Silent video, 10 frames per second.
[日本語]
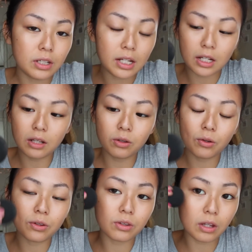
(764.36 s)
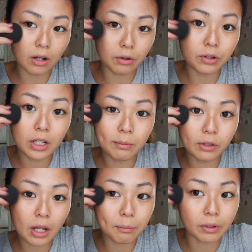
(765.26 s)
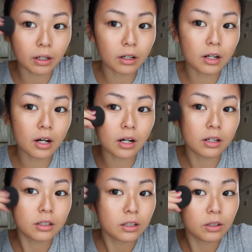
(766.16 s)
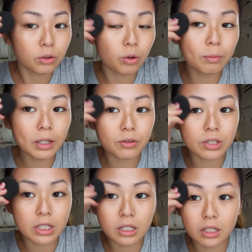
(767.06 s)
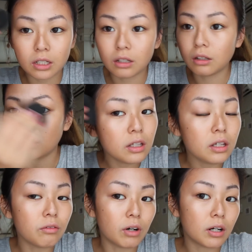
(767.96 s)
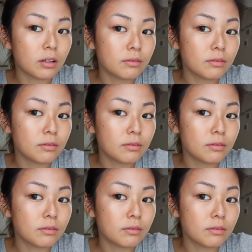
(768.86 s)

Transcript: リキッドっていうかクリームタイプだから伸びるしいいわ